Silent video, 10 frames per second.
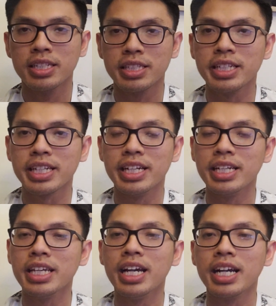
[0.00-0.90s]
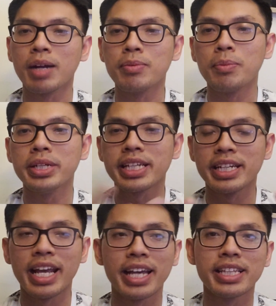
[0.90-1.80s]
những người uh, cộng đồng bên
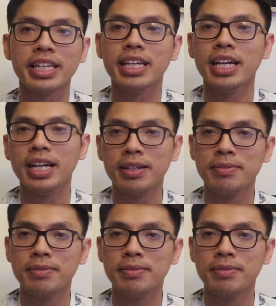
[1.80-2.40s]
Canada thì uh,